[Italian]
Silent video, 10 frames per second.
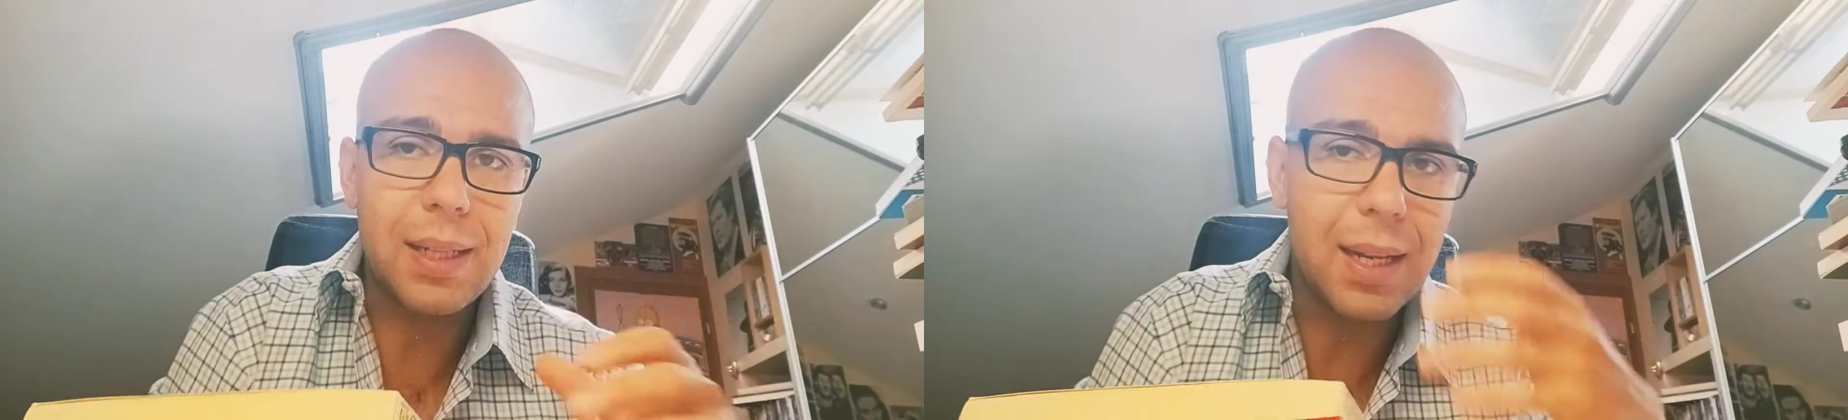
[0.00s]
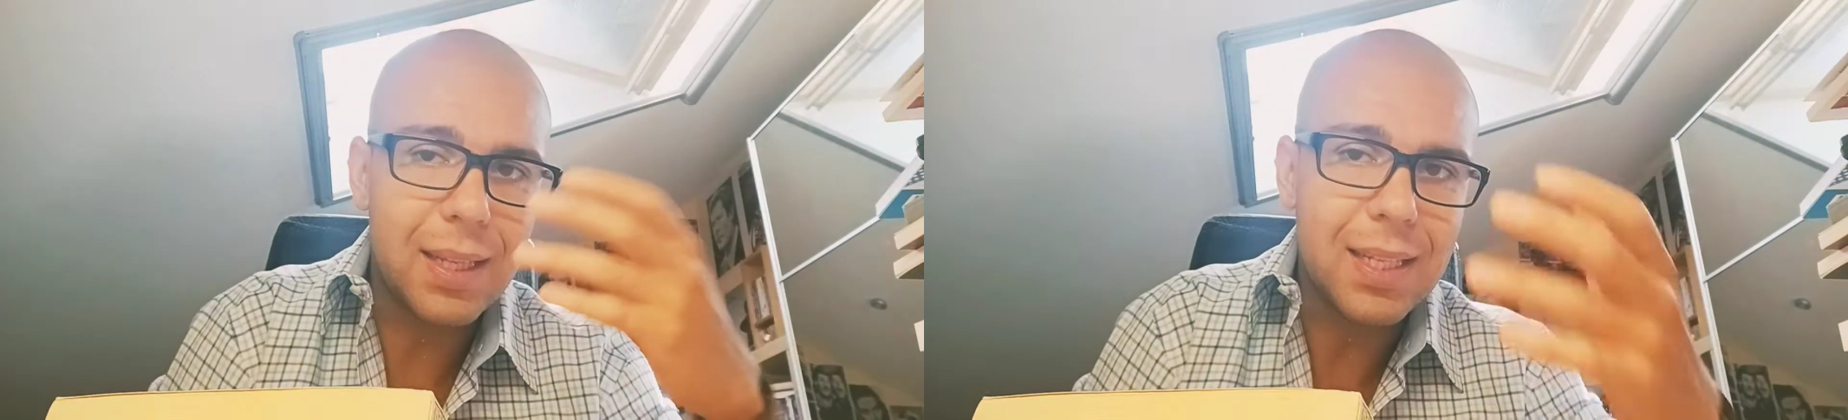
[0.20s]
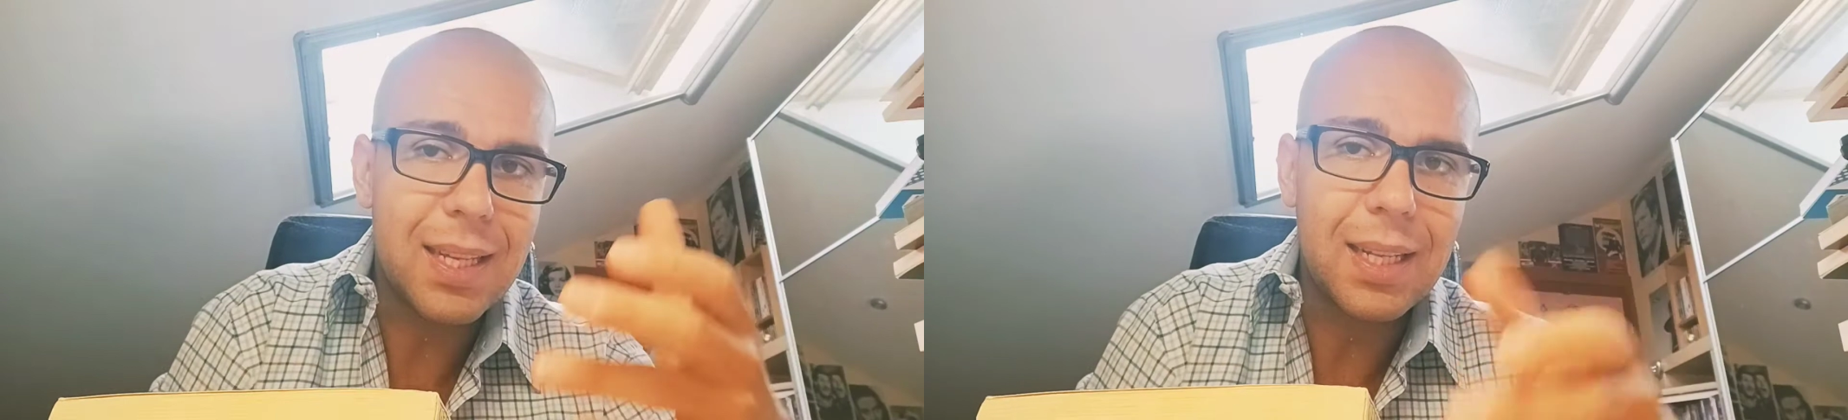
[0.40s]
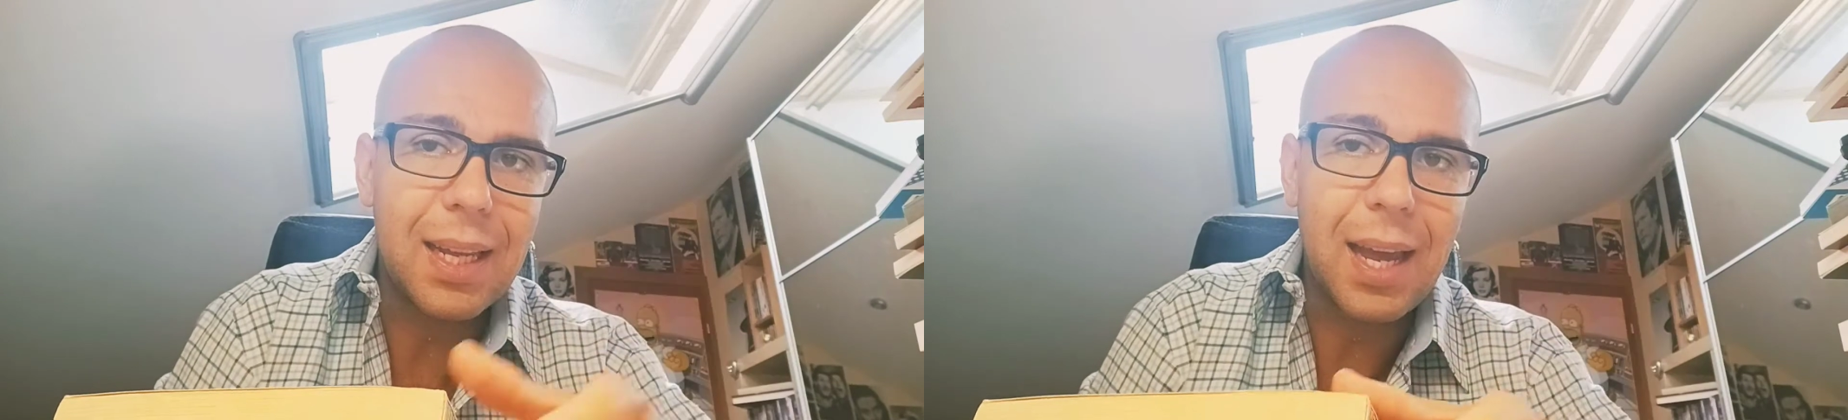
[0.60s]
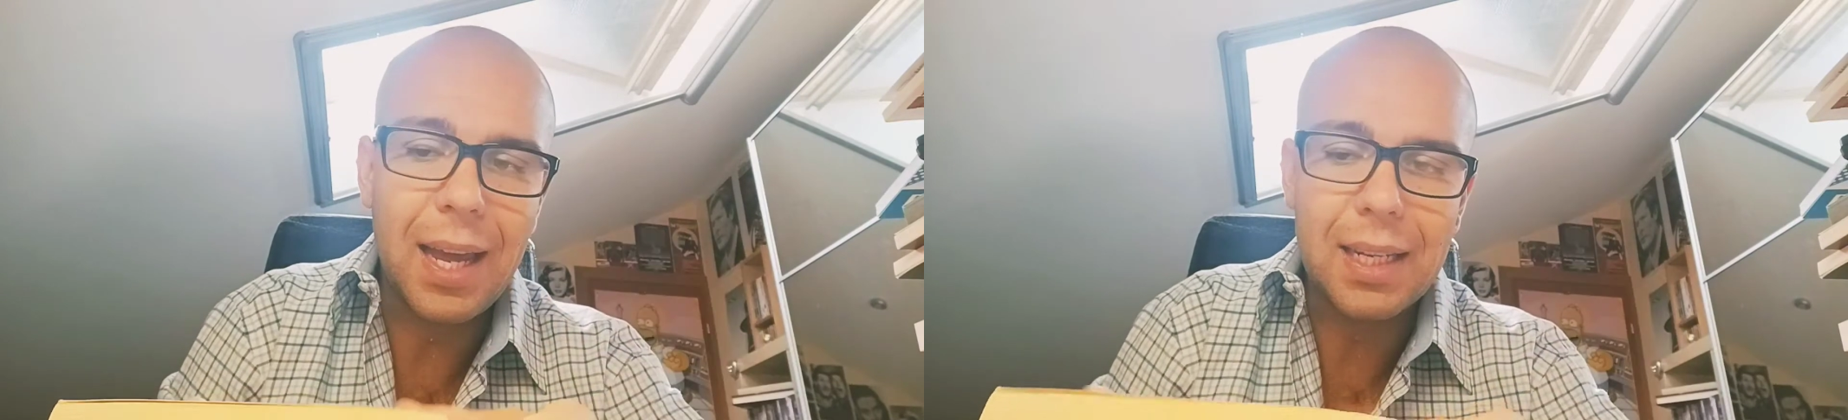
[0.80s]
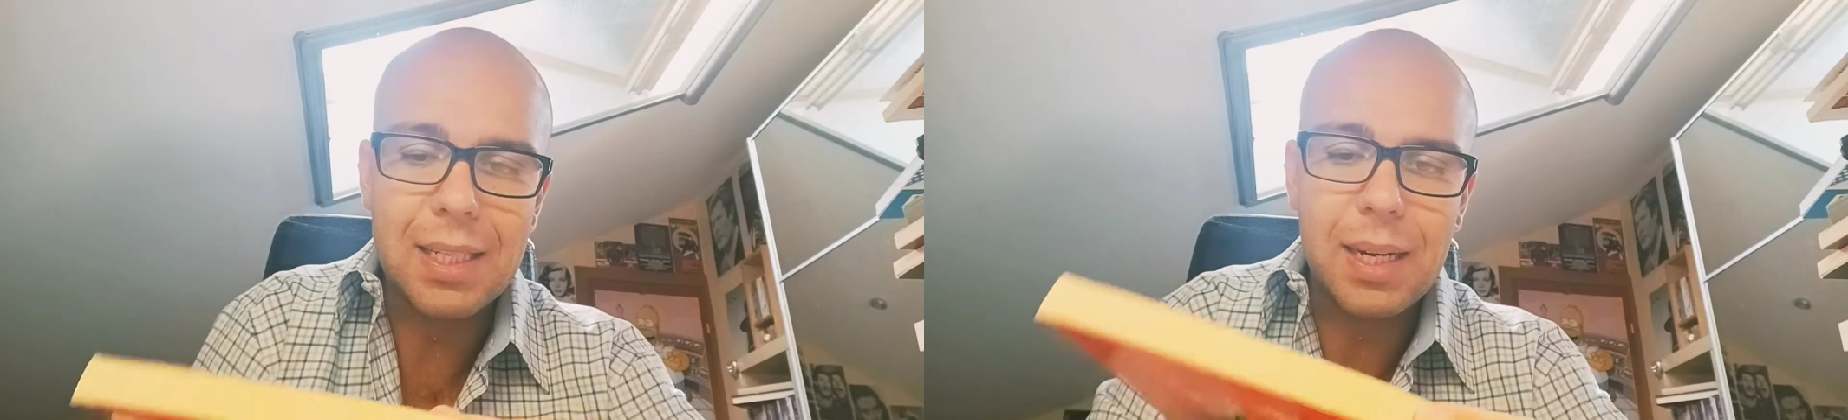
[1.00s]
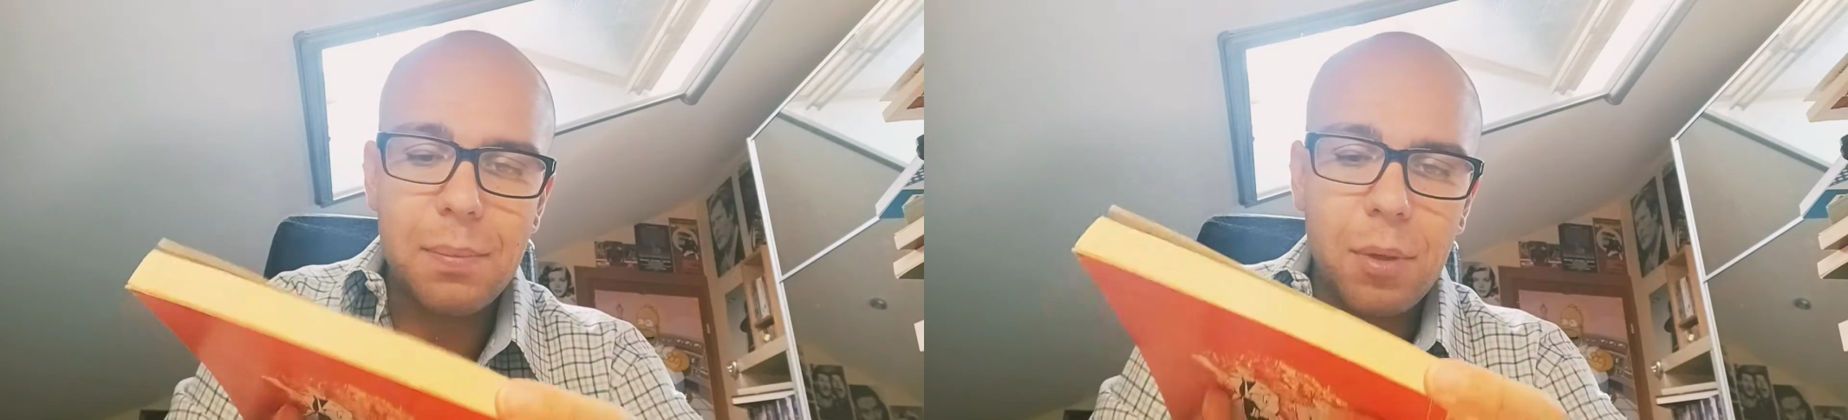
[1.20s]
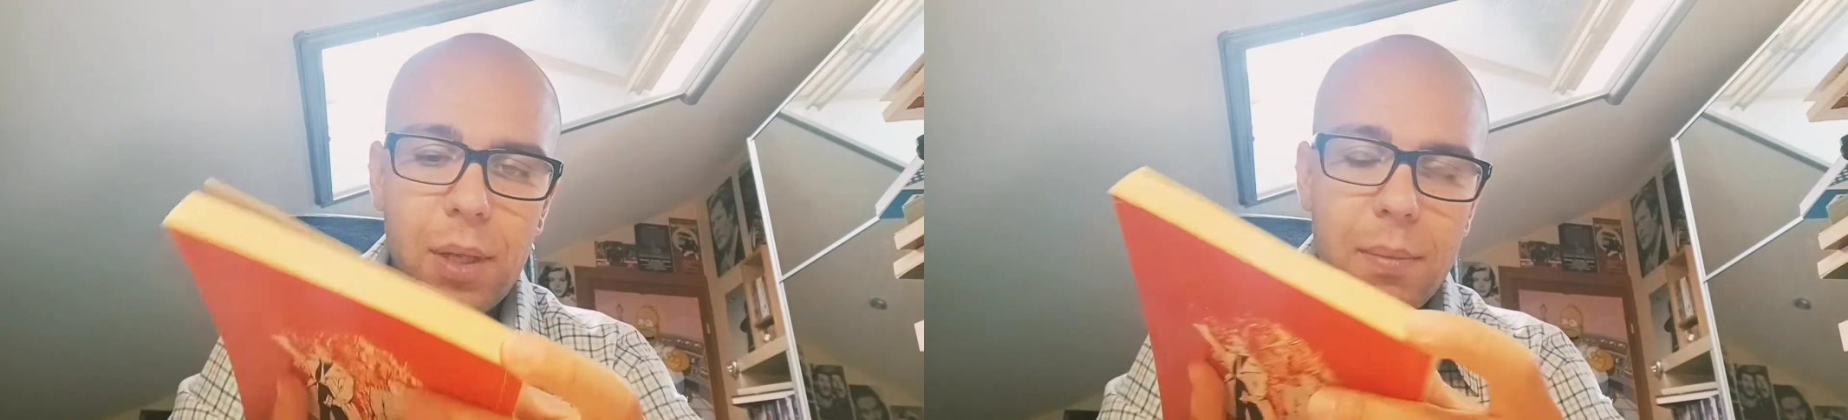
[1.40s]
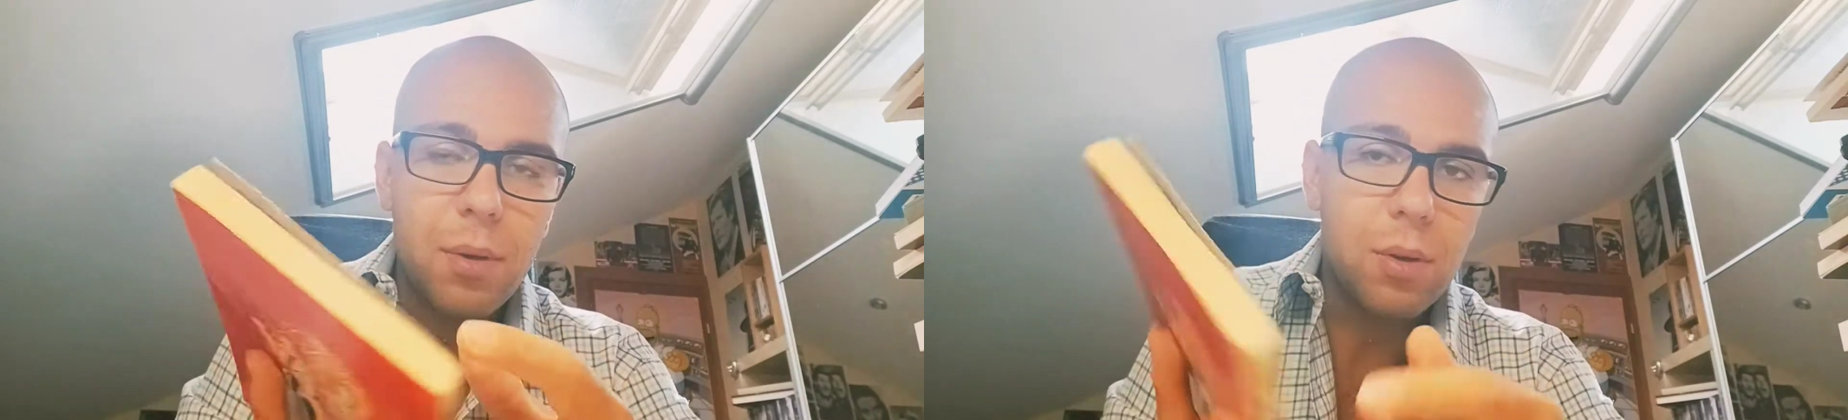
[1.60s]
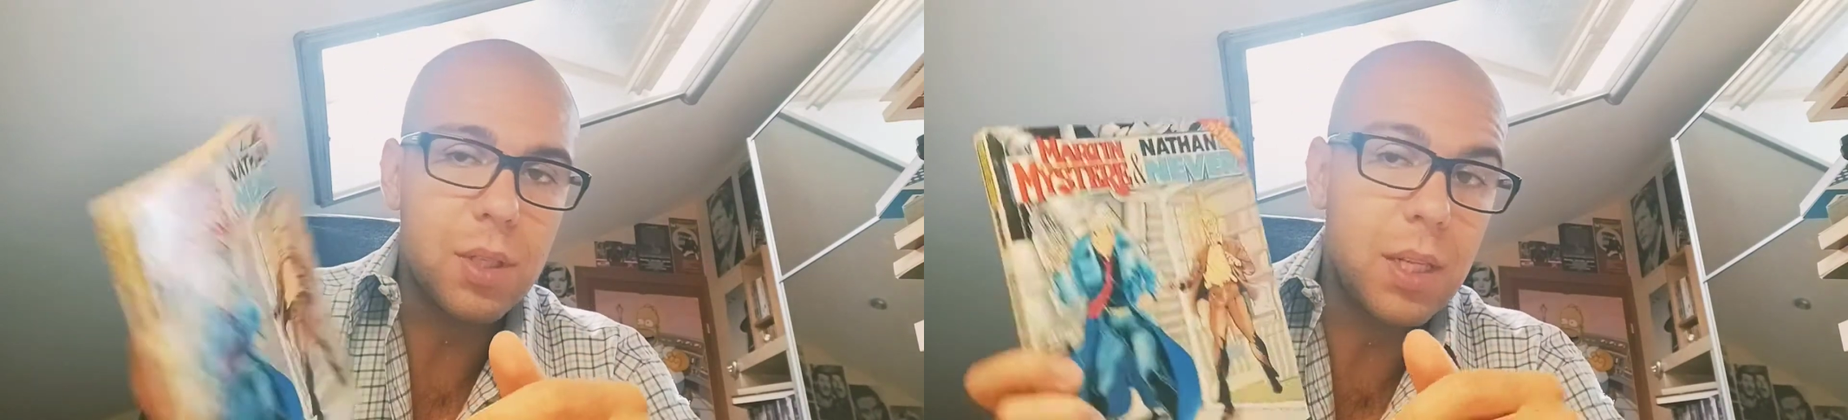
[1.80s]
le, testate extra, potremmo
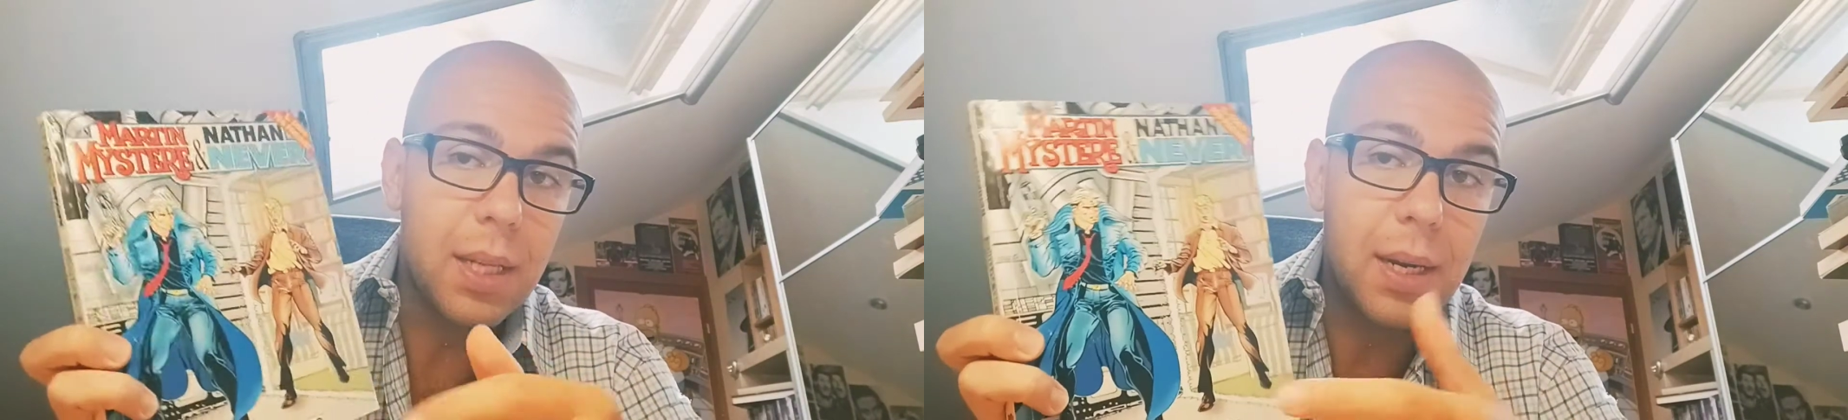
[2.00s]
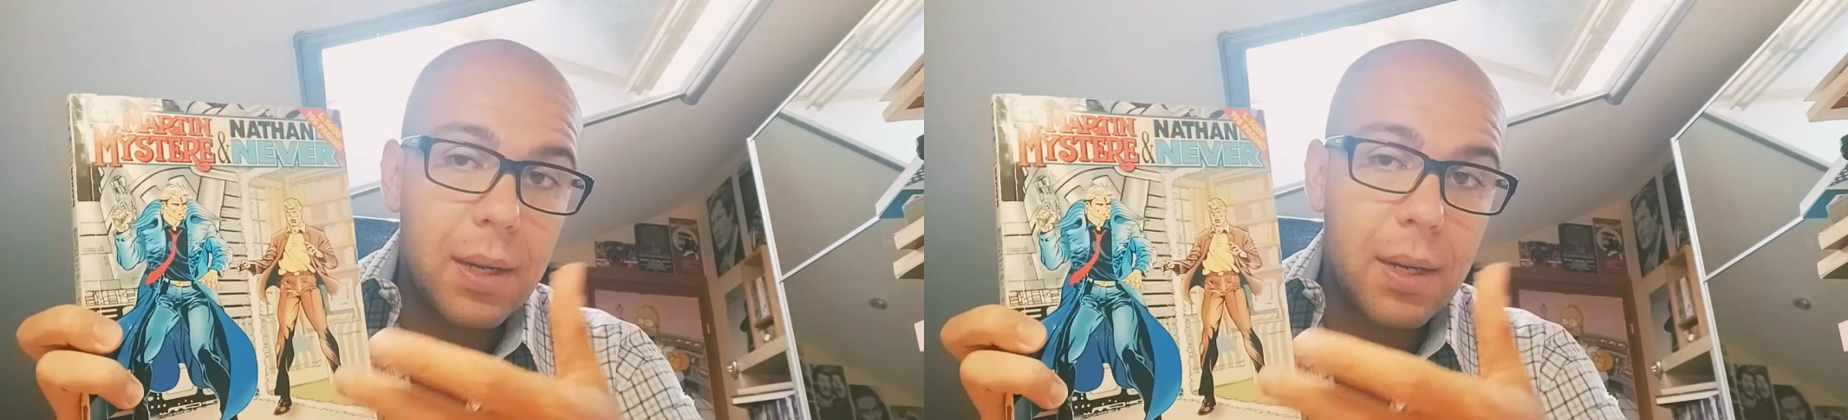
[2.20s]
così dire.